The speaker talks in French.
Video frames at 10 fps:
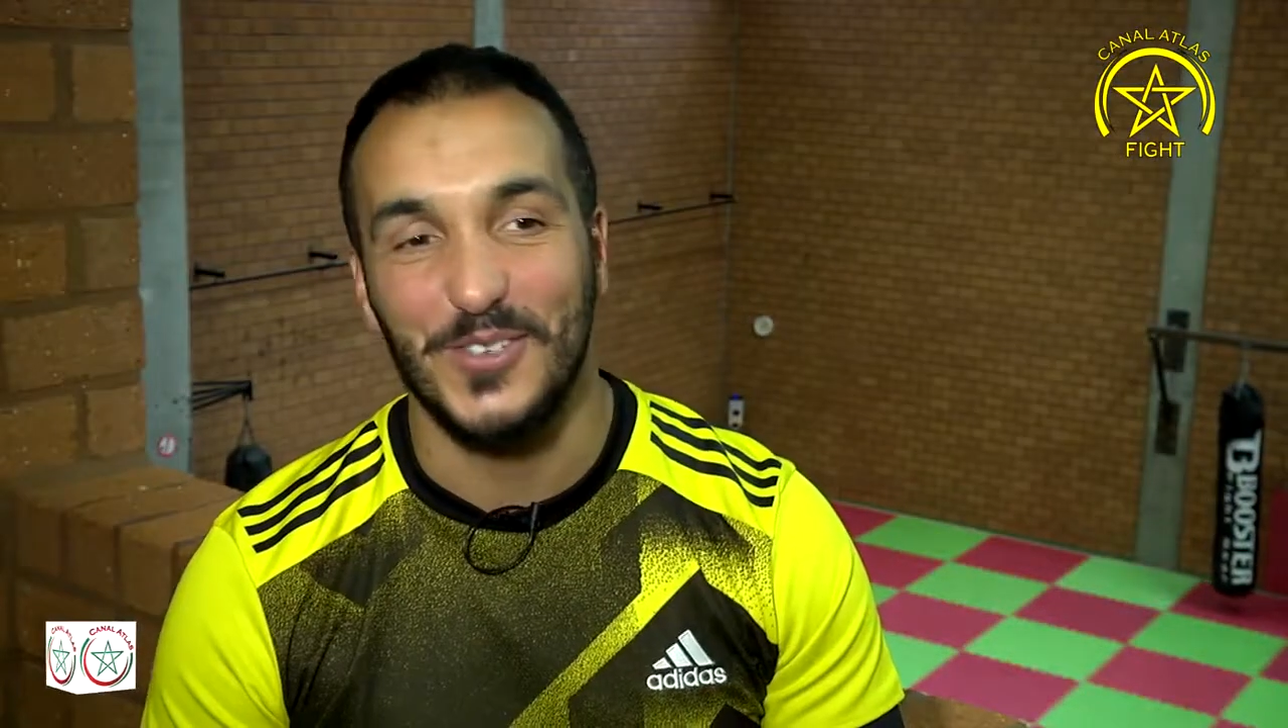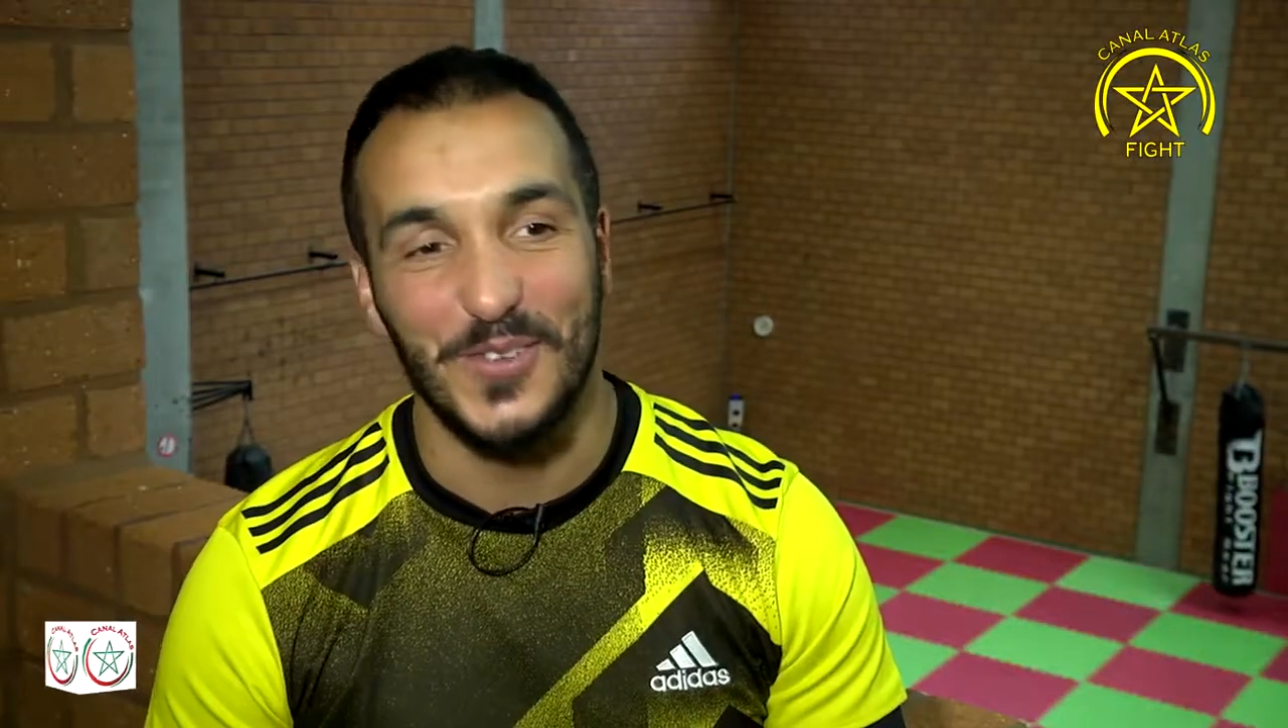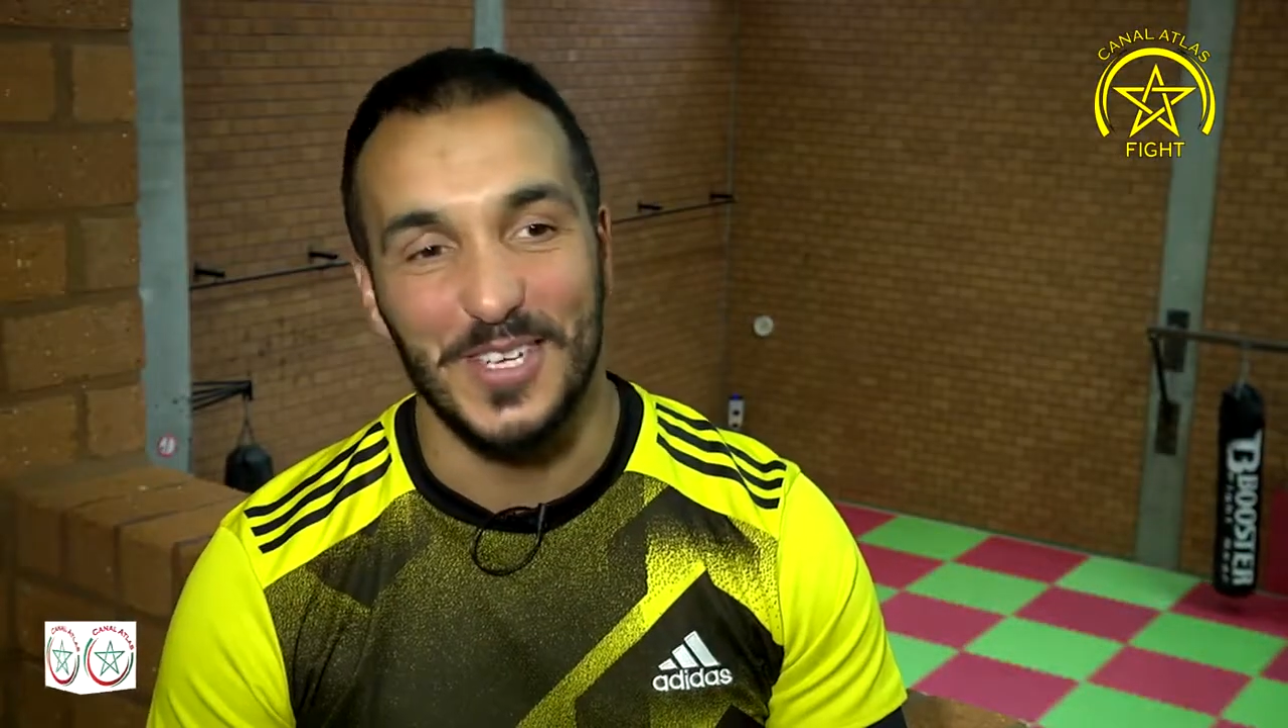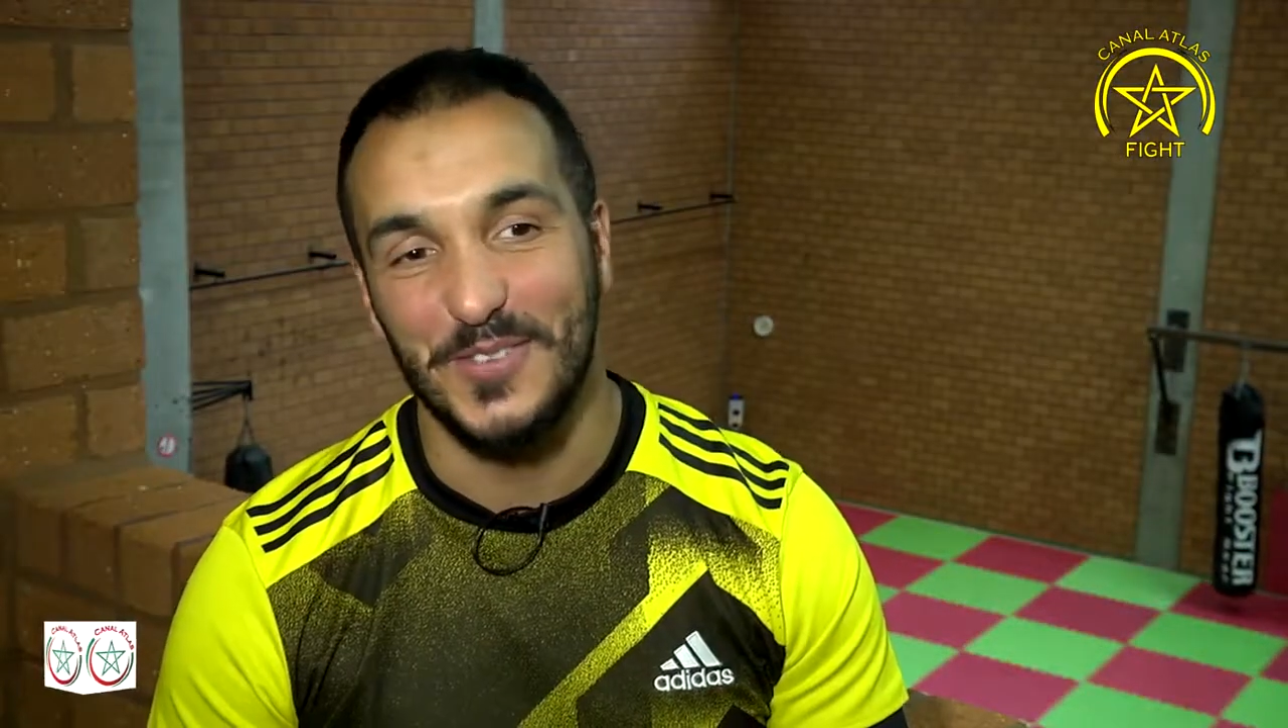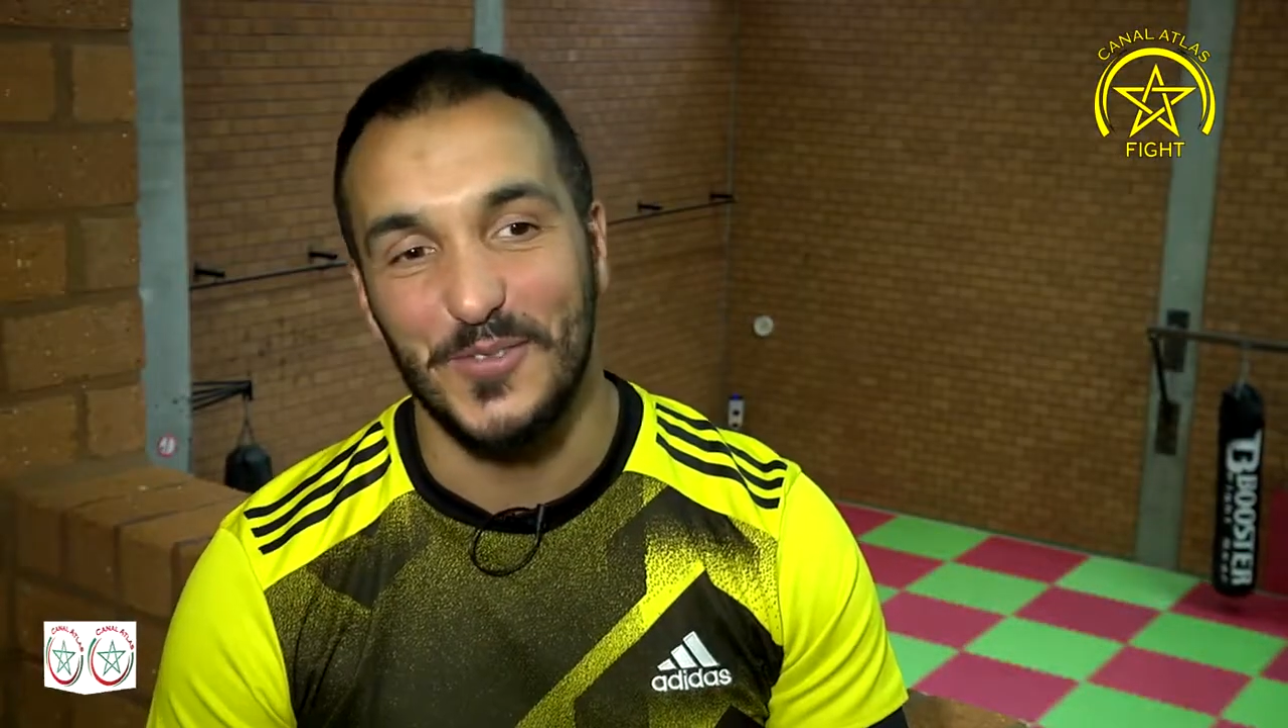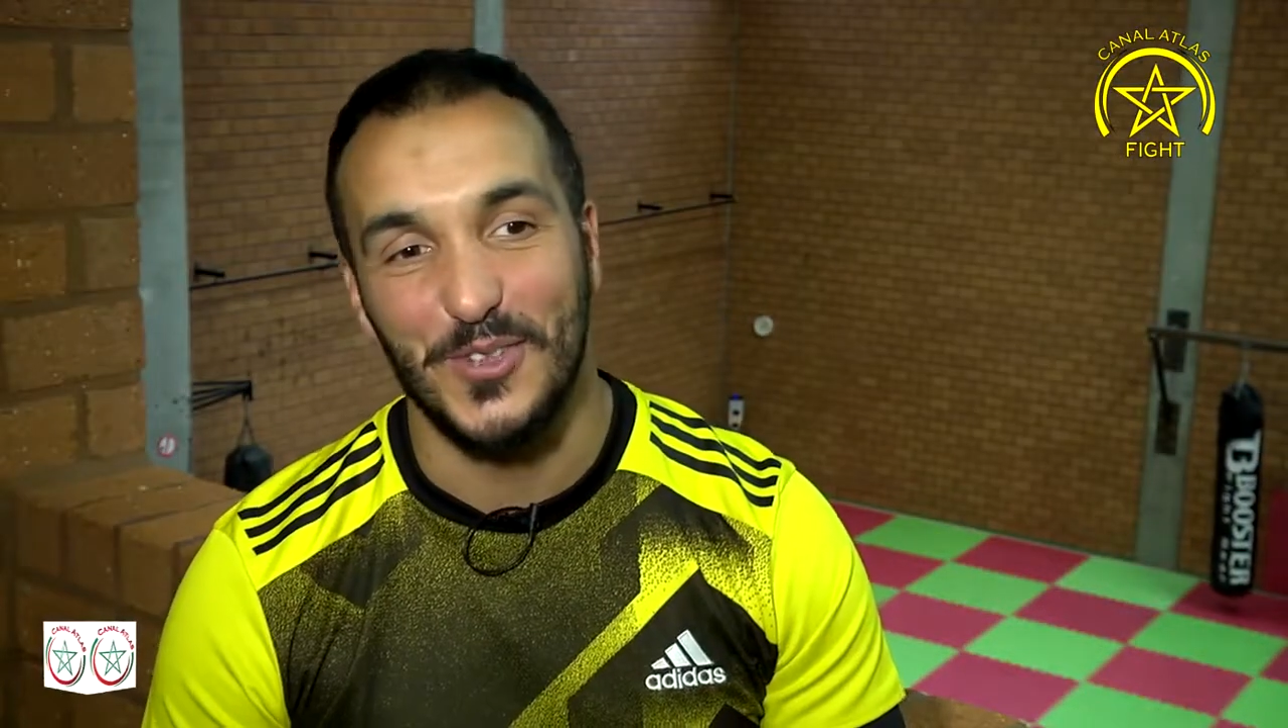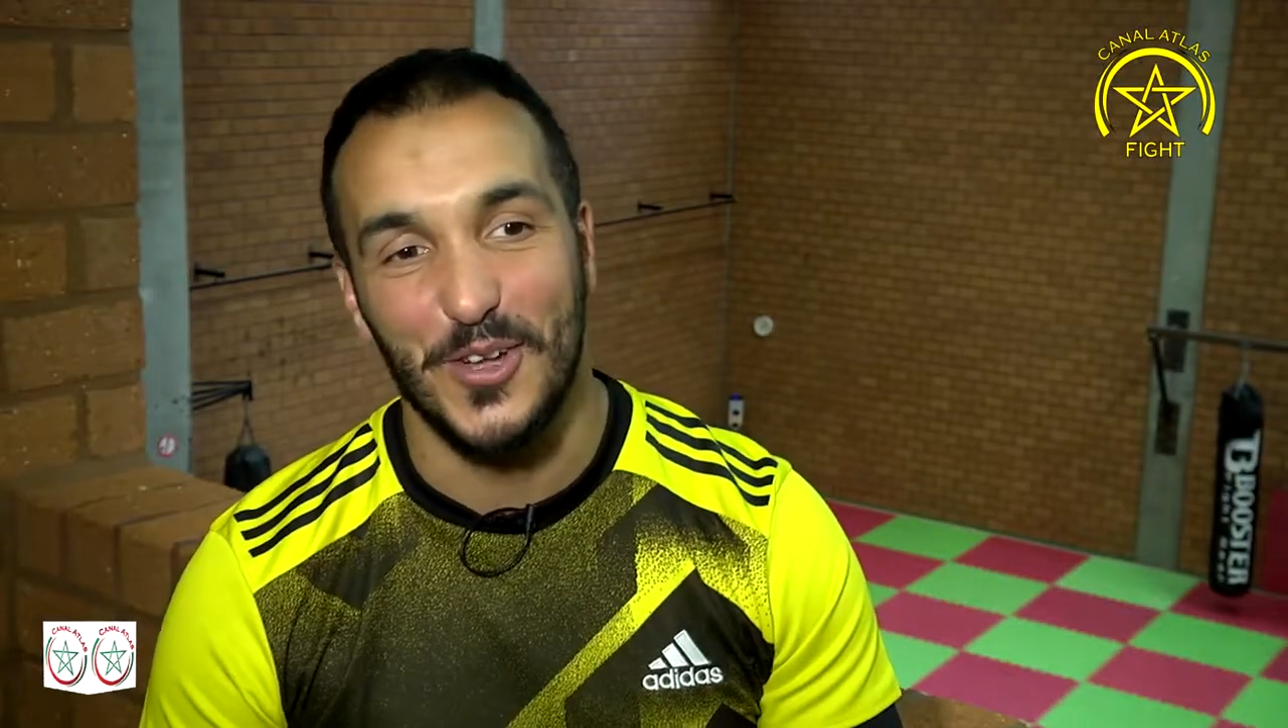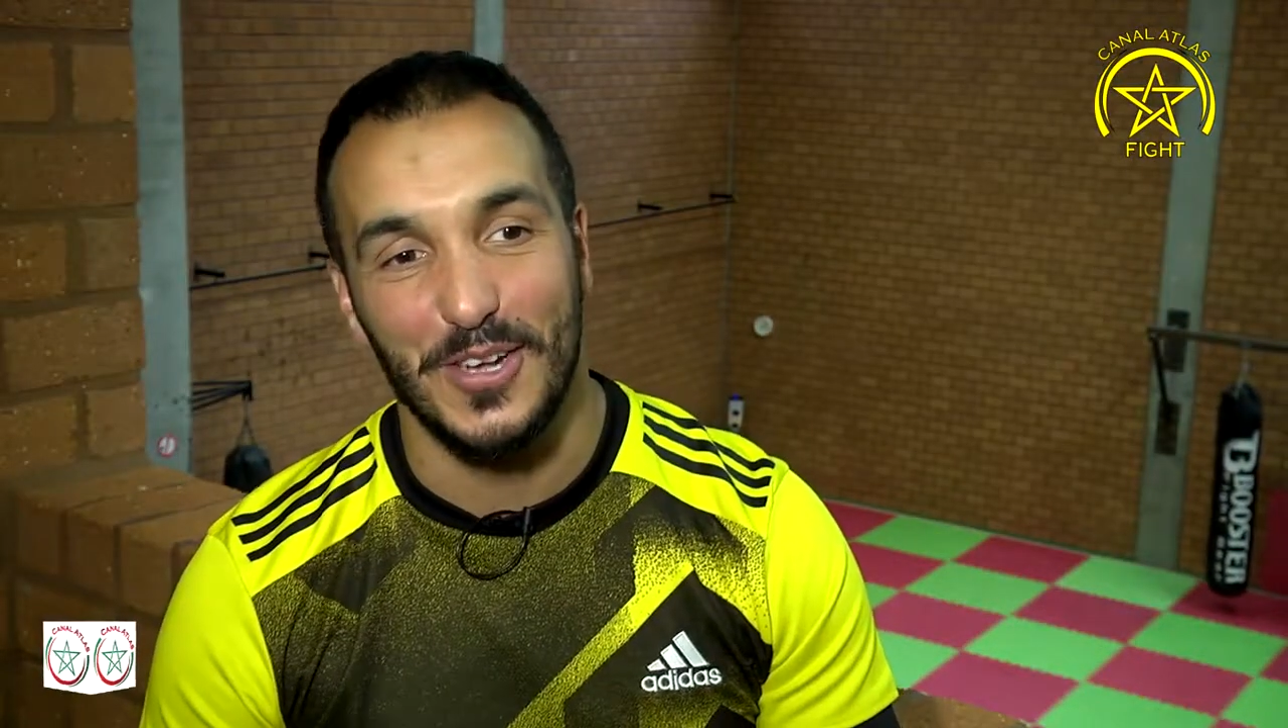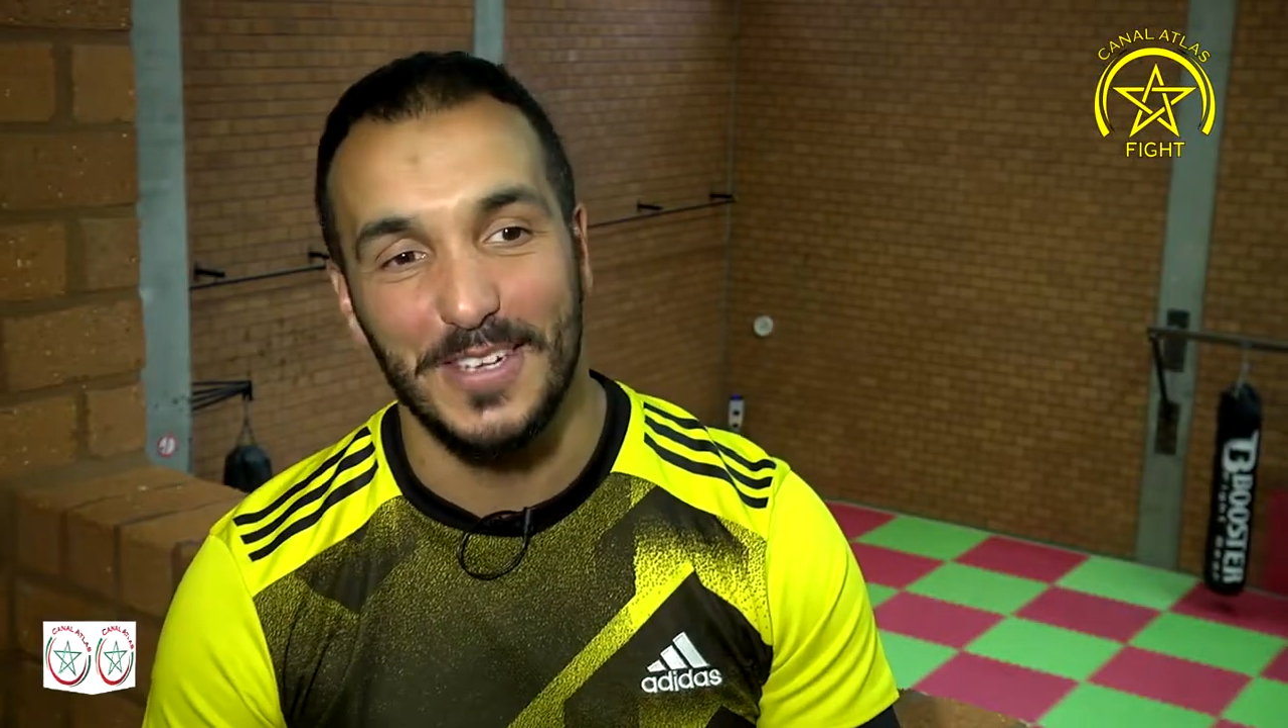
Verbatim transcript: je vais tout le temps.